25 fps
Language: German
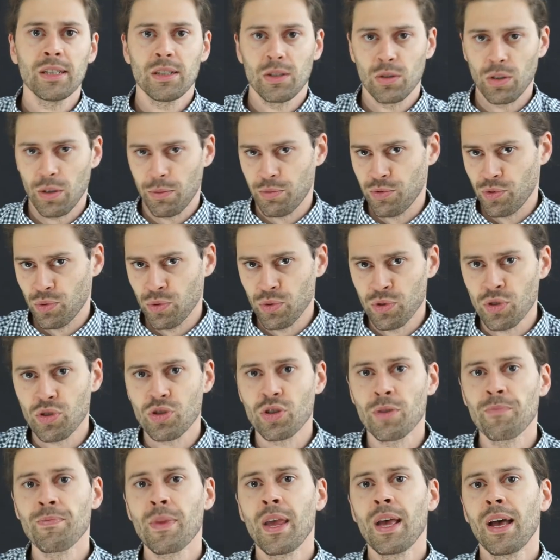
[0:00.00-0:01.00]
oder
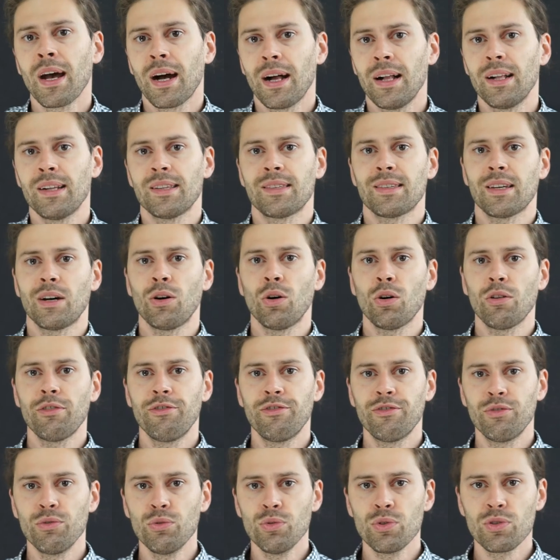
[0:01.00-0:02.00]
psychische als auch
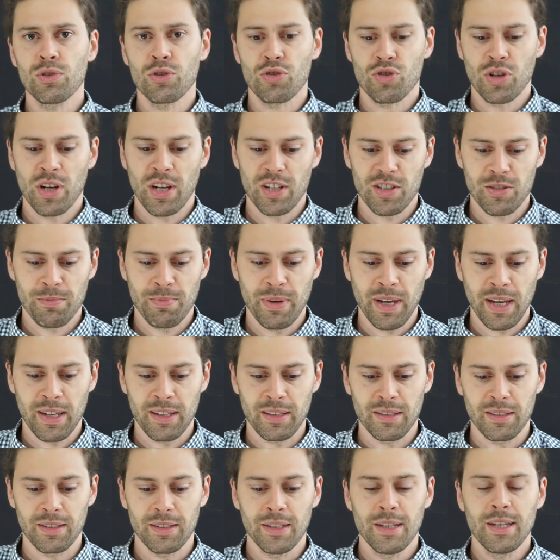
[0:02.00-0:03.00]
physische
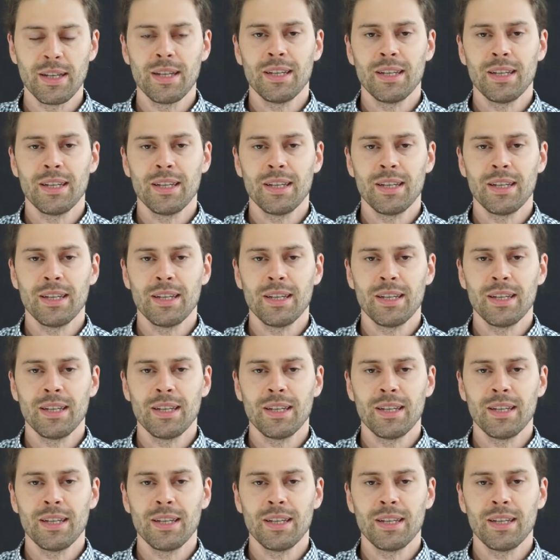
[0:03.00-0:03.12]
Aspekte.